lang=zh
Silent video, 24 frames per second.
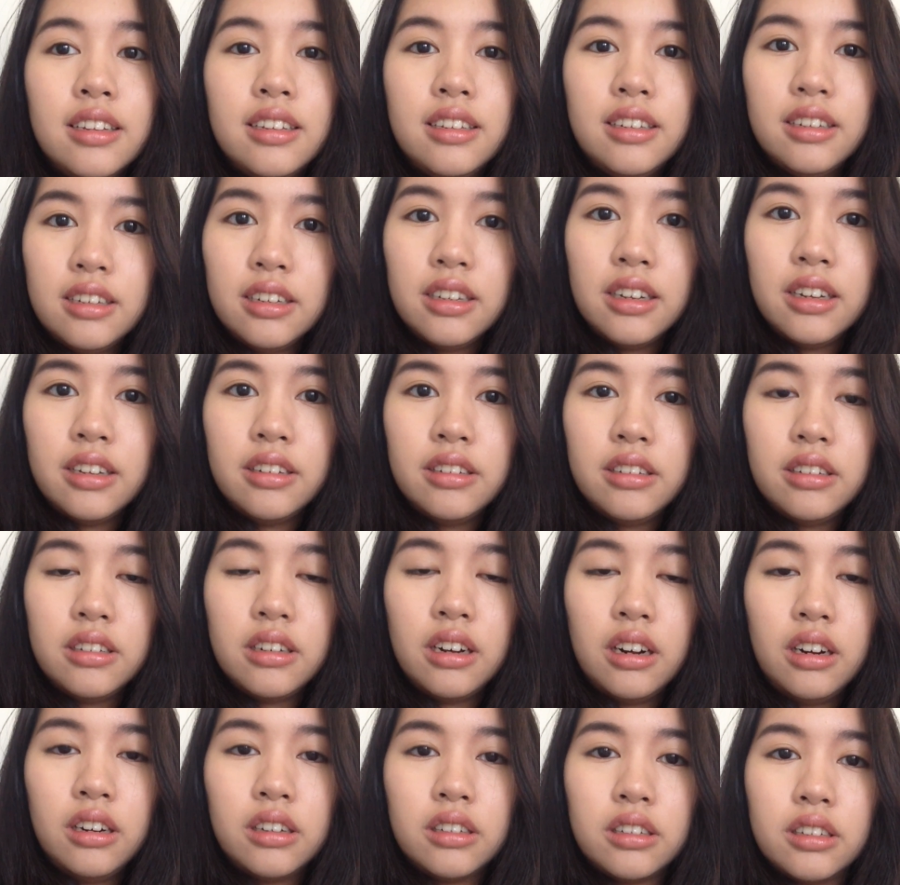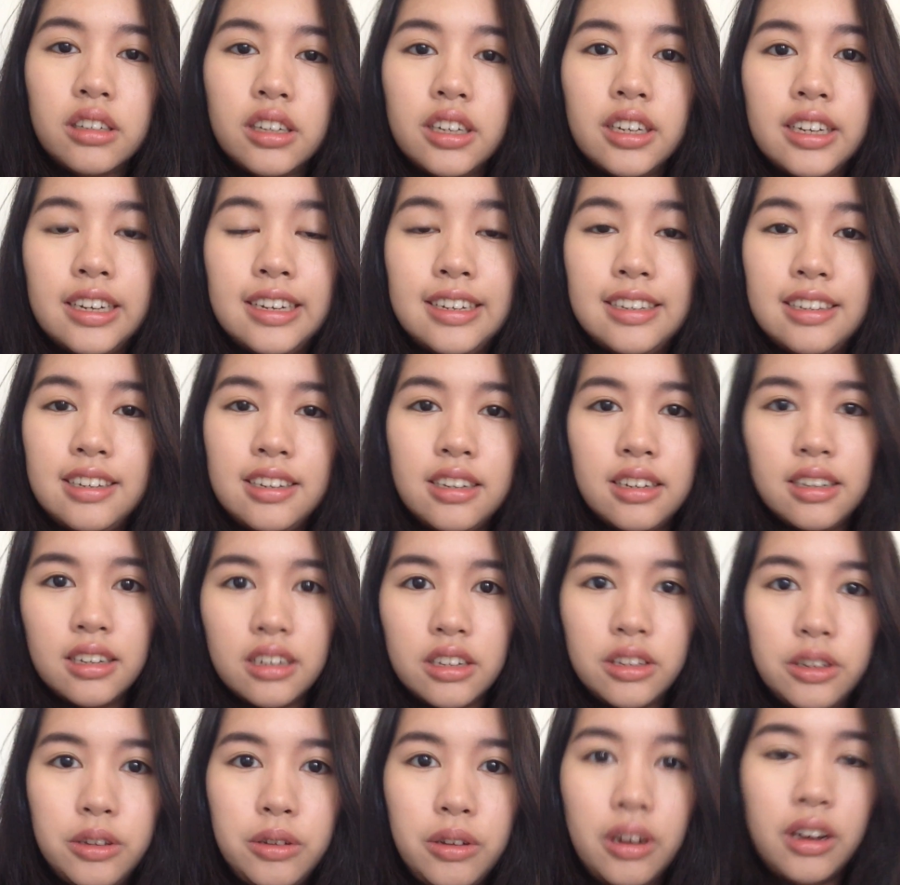今天是二零一七
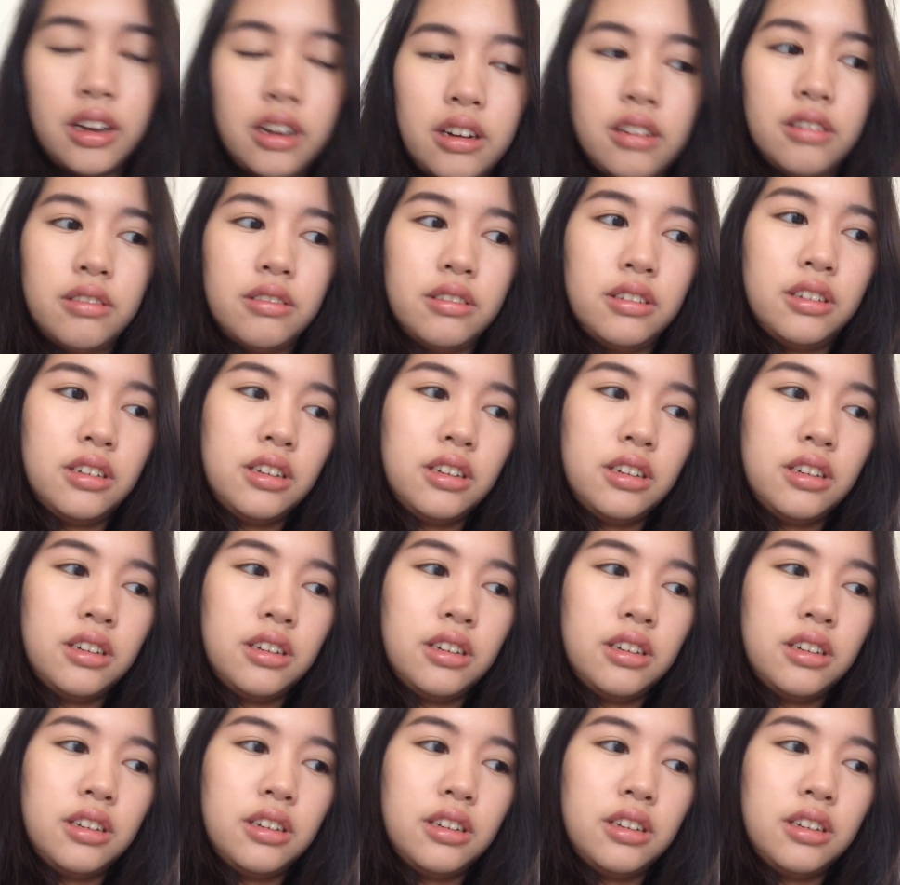的最后一